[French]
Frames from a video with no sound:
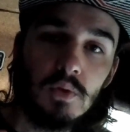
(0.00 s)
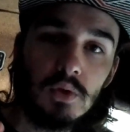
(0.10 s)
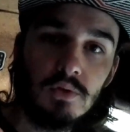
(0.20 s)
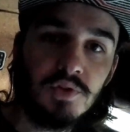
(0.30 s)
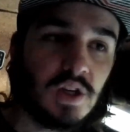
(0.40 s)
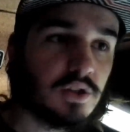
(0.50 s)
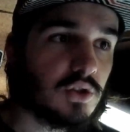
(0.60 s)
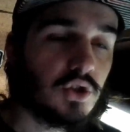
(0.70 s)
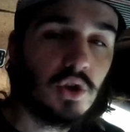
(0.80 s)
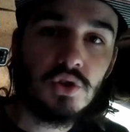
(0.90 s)
vers
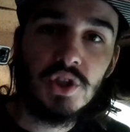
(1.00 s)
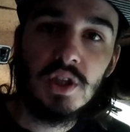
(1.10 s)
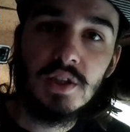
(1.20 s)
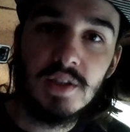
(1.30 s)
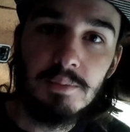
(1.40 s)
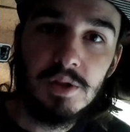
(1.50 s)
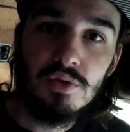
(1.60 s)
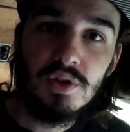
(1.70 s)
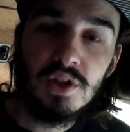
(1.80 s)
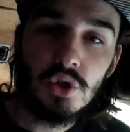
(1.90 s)
changer les
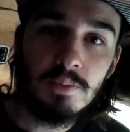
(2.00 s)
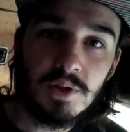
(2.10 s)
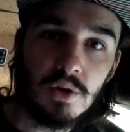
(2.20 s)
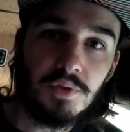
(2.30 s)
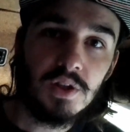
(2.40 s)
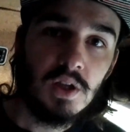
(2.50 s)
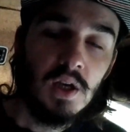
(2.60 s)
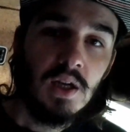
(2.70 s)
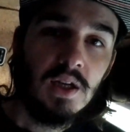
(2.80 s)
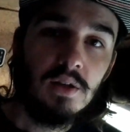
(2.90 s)
habitudes des gens parce qu'en fait
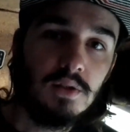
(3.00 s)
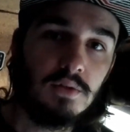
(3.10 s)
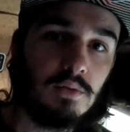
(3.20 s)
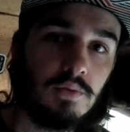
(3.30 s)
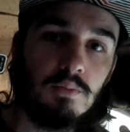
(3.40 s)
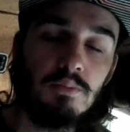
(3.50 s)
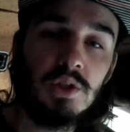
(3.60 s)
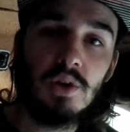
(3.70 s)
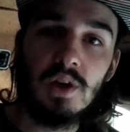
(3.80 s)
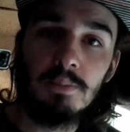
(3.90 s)
mine
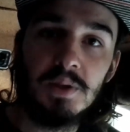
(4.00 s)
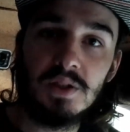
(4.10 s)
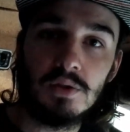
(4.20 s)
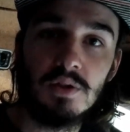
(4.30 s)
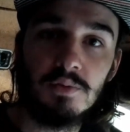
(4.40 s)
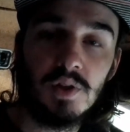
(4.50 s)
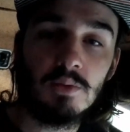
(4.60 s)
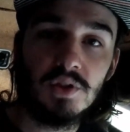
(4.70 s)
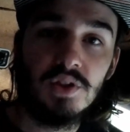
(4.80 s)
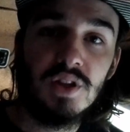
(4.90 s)
de rien être paysan c'est
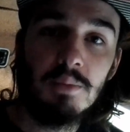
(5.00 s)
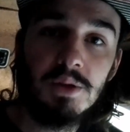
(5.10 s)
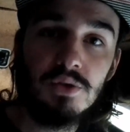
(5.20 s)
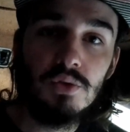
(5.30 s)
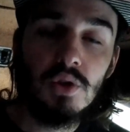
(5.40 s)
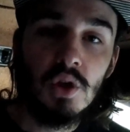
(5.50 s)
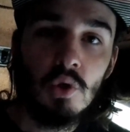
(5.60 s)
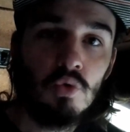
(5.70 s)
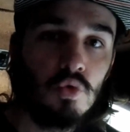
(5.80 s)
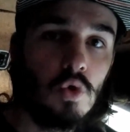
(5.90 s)
finalement c'est une habitude
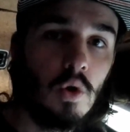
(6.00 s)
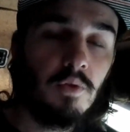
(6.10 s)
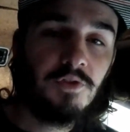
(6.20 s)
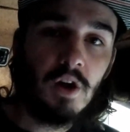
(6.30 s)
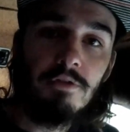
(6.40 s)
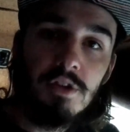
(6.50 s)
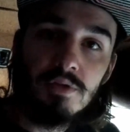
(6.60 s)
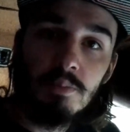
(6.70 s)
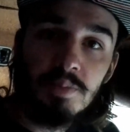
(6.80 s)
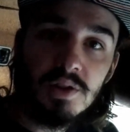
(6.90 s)
ou euh, faire vivre
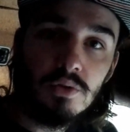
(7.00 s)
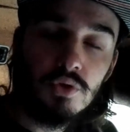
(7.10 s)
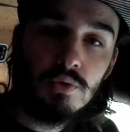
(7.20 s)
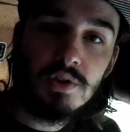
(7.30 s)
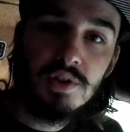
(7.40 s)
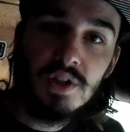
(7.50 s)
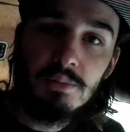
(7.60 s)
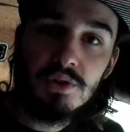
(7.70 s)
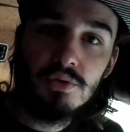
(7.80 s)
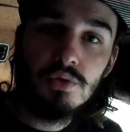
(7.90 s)
le paysan du coin c'est une
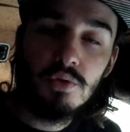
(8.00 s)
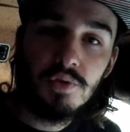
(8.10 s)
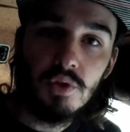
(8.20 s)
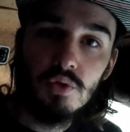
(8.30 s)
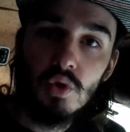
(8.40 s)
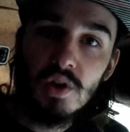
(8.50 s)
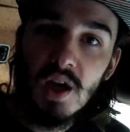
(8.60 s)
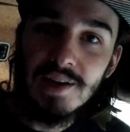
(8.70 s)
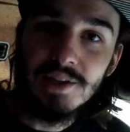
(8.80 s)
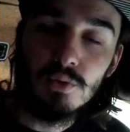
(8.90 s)
habitude de faire du
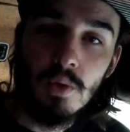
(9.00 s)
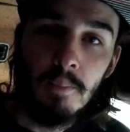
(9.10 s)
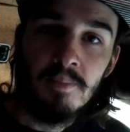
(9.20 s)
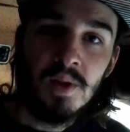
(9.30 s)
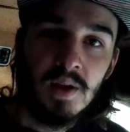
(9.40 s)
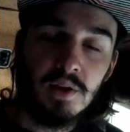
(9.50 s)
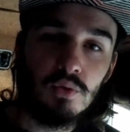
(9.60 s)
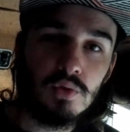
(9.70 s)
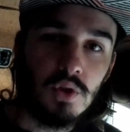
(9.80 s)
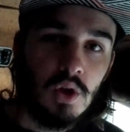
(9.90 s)
local et tout et
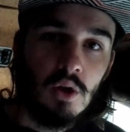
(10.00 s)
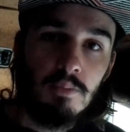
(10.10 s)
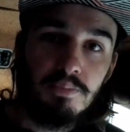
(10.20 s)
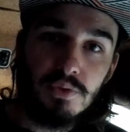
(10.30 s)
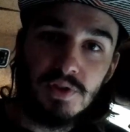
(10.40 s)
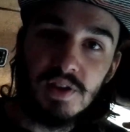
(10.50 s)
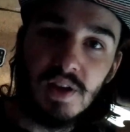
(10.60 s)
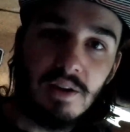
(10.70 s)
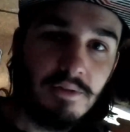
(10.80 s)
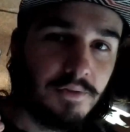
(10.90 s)
donc pousser
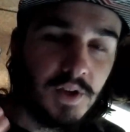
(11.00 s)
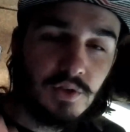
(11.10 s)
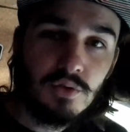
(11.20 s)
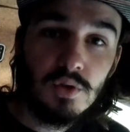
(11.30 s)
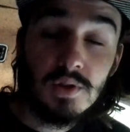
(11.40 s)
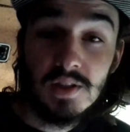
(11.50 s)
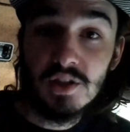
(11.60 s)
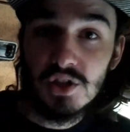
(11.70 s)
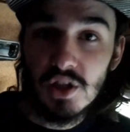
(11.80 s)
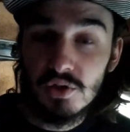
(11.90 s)
à faire ce truc c'est
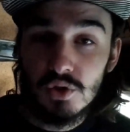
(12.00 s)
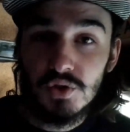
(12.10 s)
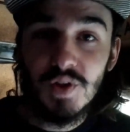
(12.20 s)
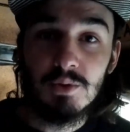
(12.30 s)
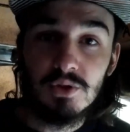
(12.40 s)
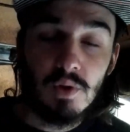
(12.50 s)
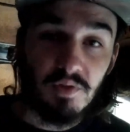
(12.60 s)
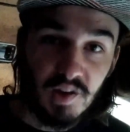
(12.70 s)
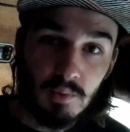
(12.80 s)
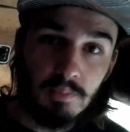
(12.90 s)
déjà ce que je fais mais je vais
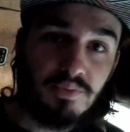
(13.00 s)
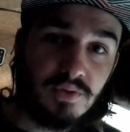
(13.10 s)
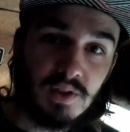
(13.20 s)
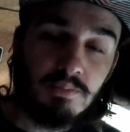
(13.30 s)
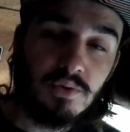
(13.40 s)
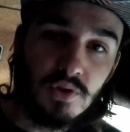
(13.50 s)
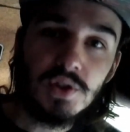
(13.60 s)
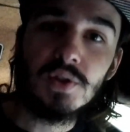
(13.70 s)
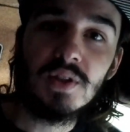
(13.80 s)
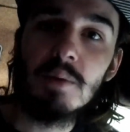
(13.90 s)
vraiment pousser plus dans
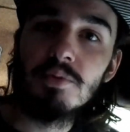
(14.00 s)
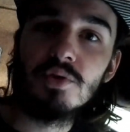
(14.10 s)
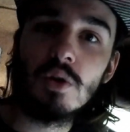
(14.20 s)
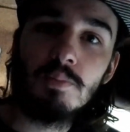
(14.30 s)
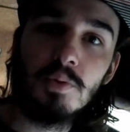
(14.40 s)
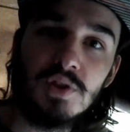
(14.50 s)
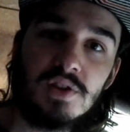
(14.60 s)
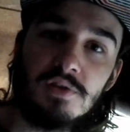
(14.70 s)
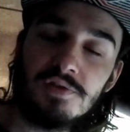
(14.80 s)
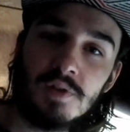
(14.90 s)
ce sens là plus dans le
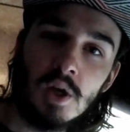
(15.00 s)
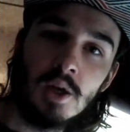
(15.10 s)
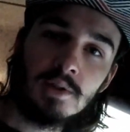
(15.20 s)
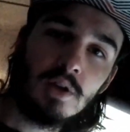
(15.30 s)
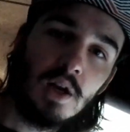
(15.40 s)
positif parce que